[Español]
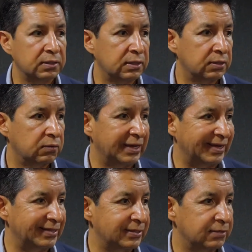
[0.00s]
tener una
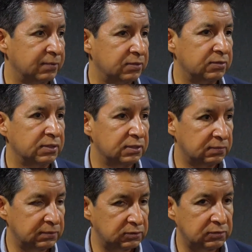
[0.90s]
cantidad mayor de
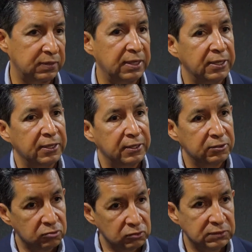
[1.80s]
intervención.
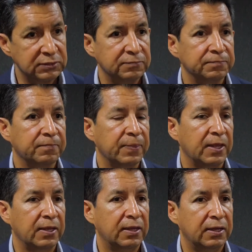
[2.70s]
Entonces,
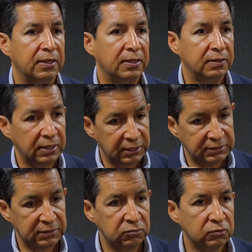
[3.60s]
eh, de
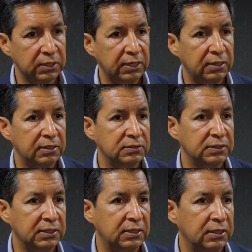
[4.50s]
este total
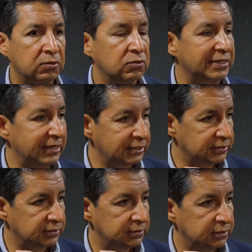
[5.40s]
se eligieron
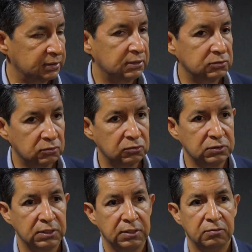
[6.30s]
tres, que son
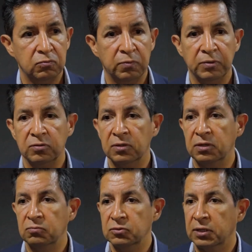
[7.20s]
los que en un momento
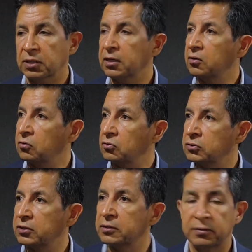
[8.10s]
daremos a,
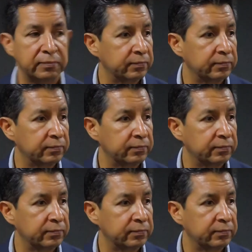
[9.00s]
conocer.